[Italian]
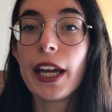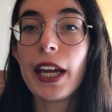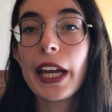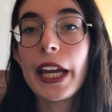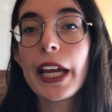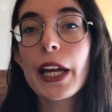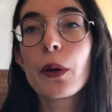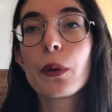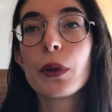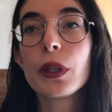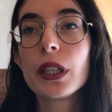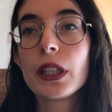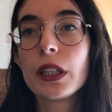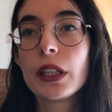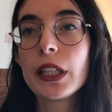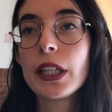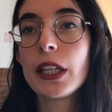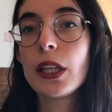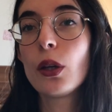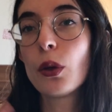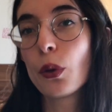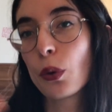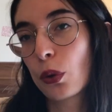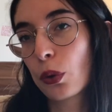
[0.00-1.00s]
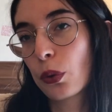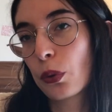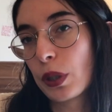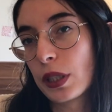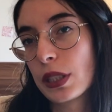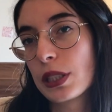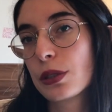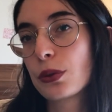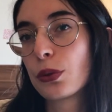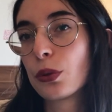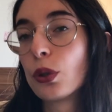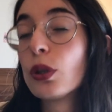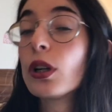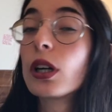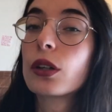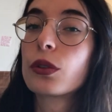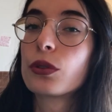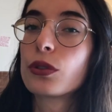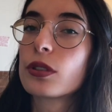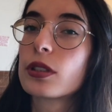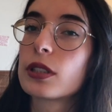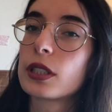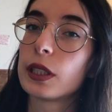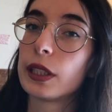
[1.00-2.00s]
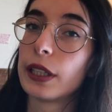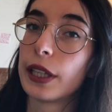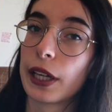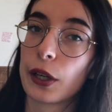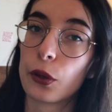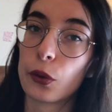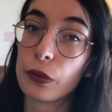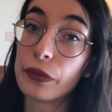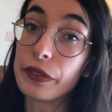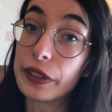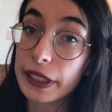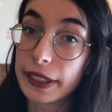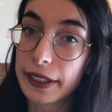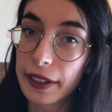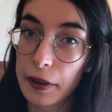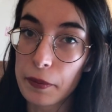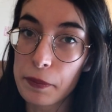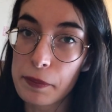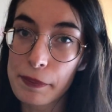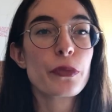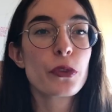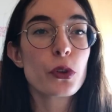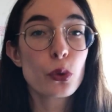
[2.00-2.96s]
E quindi loro questo non lo considerano vita.